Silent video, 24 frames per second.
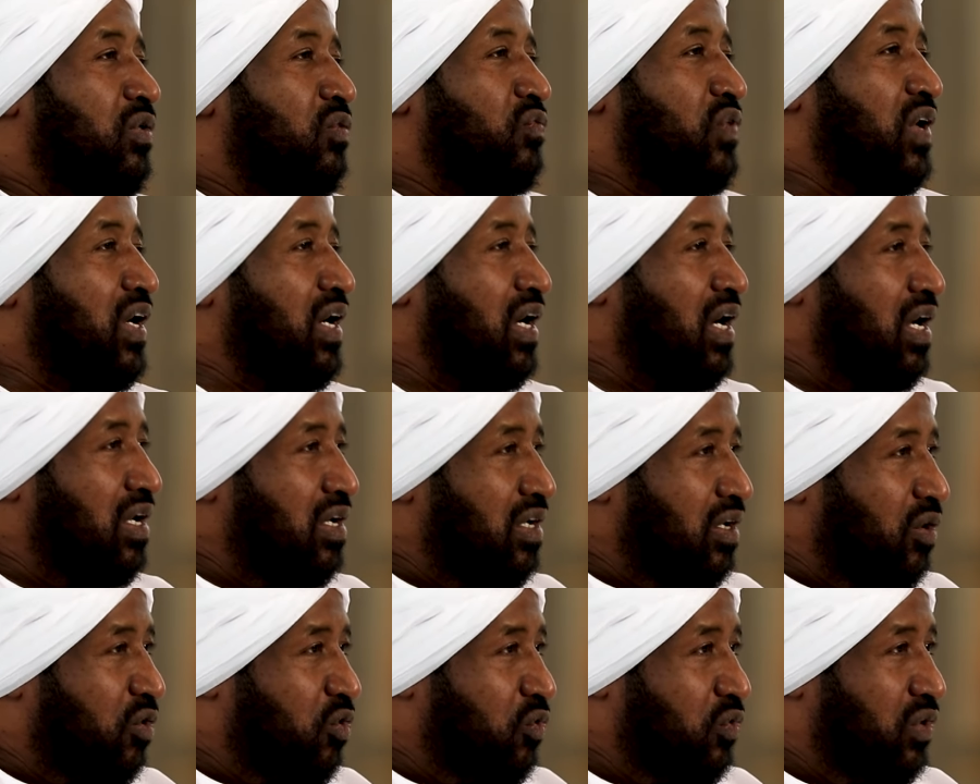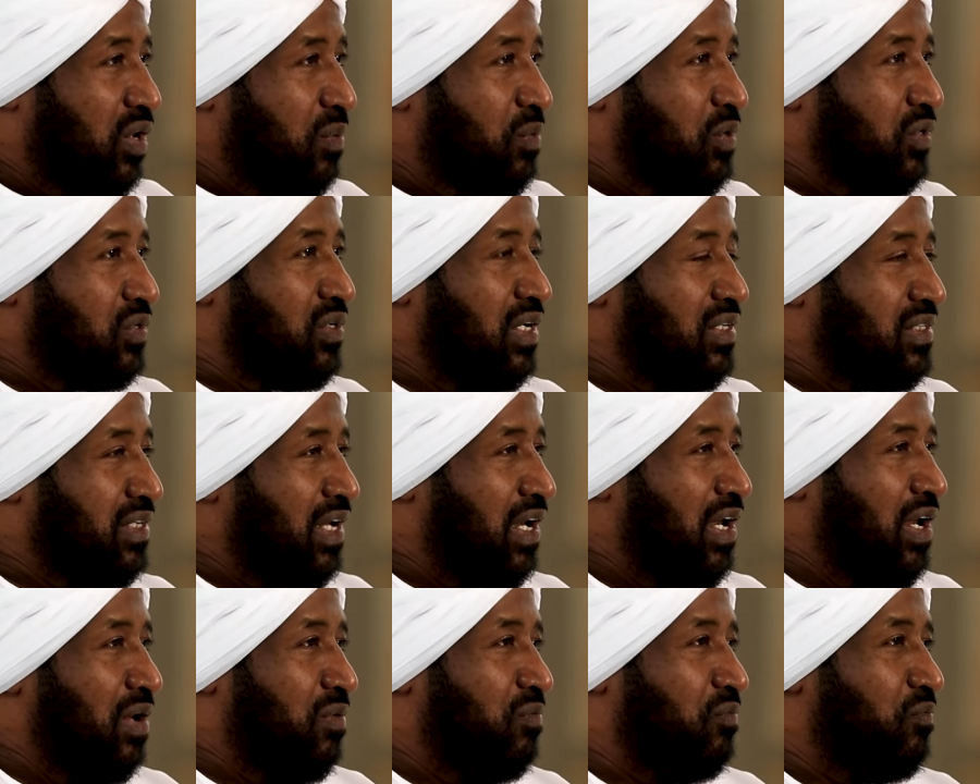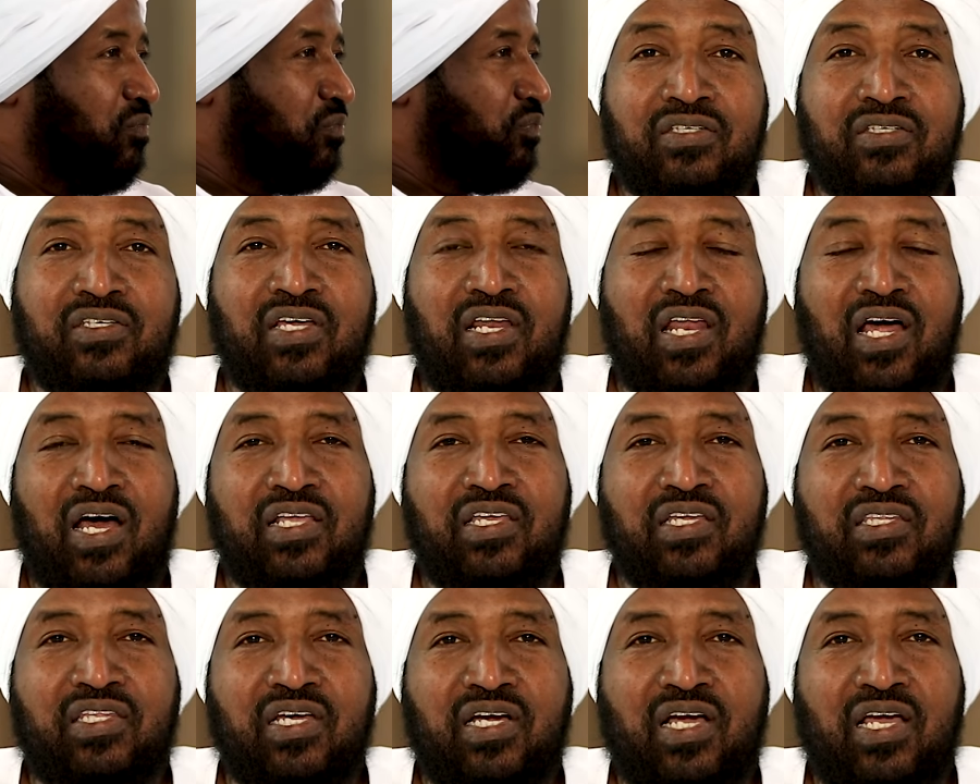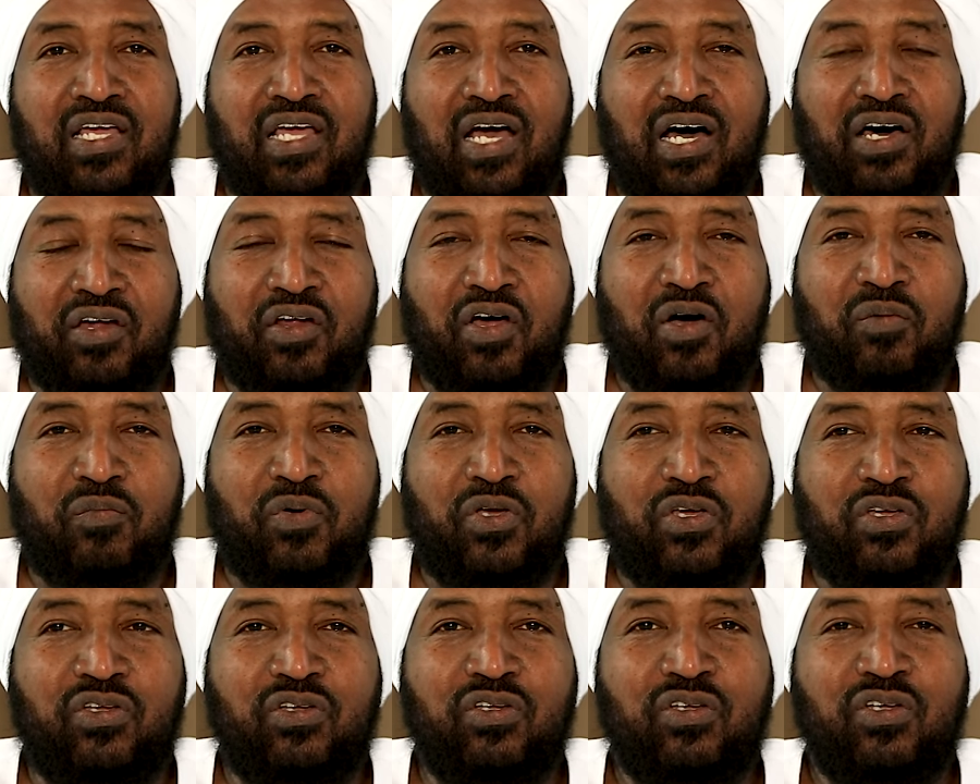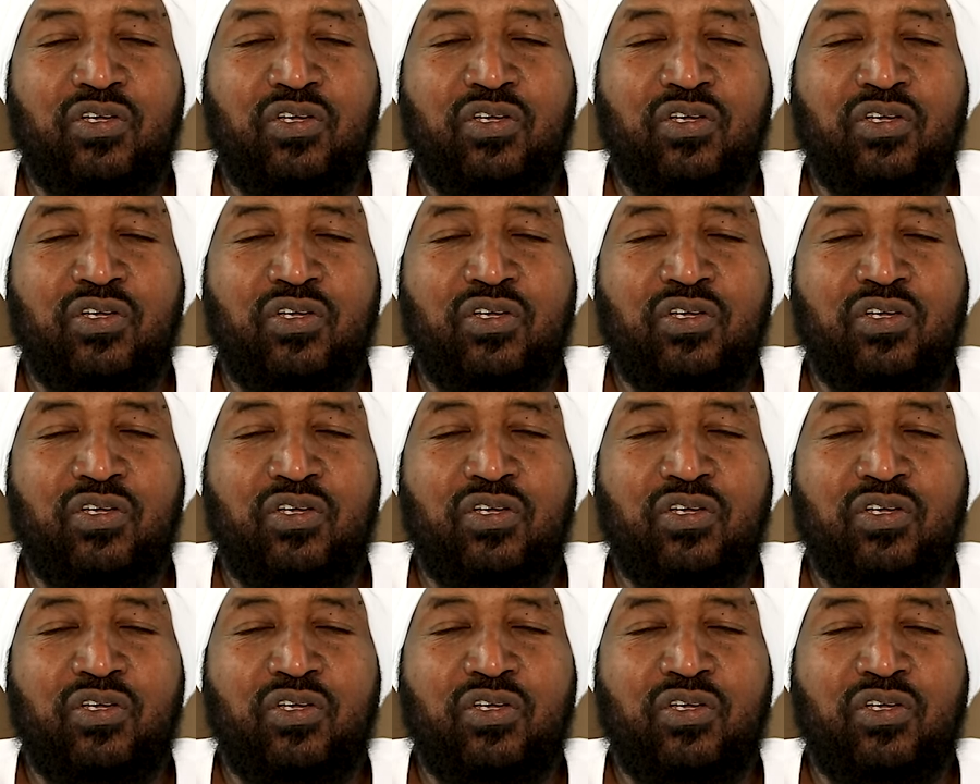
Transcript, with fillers: فقال له النبي صلى الله عليه وسلم سل حاجتك يا أعرابي